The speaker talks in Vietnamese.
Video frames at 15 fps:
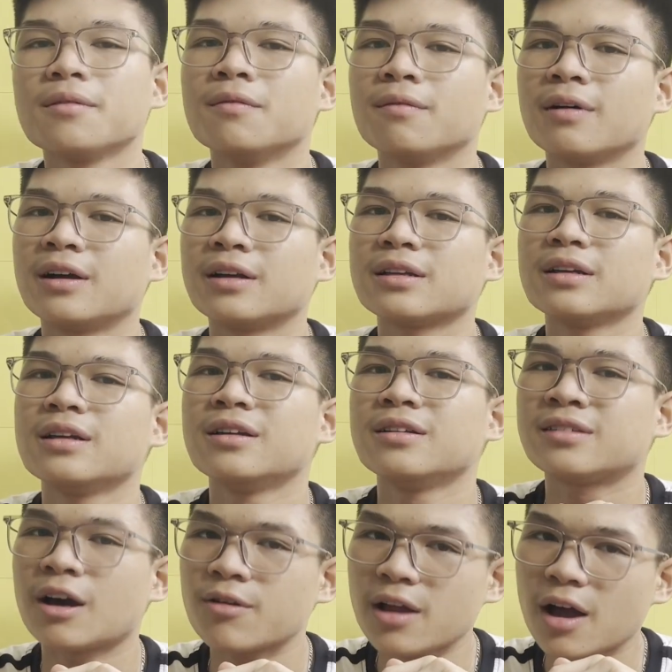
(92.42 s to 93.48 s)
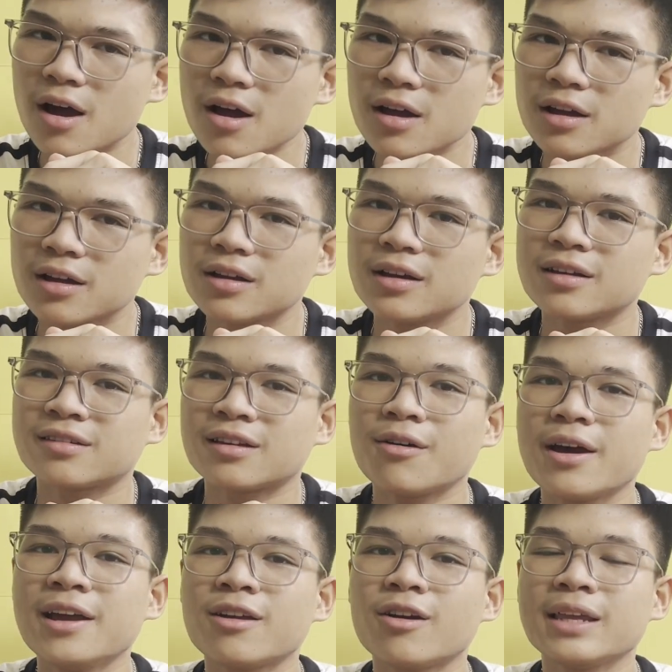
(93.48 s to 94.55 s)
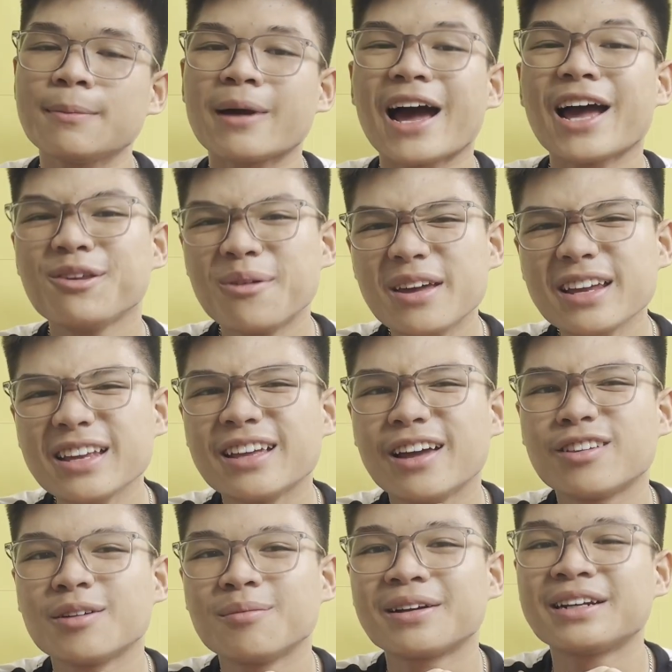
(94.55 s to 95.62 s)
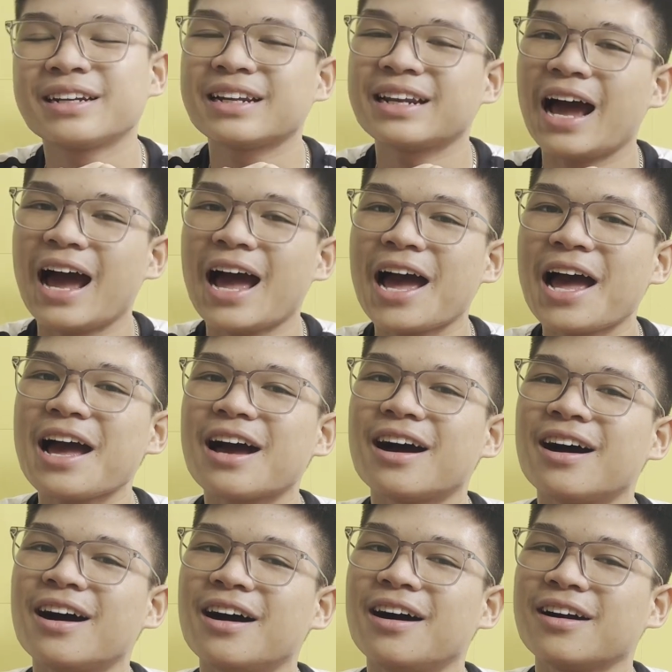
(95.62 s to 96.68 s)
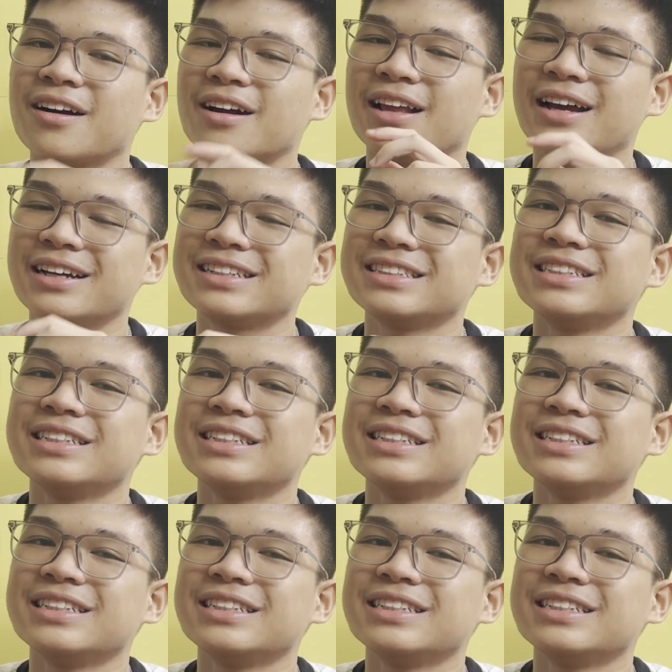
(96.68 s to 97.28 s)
Và sau đó, sau khi nối tiếp hai chuyến thì tụi mình đã gọi là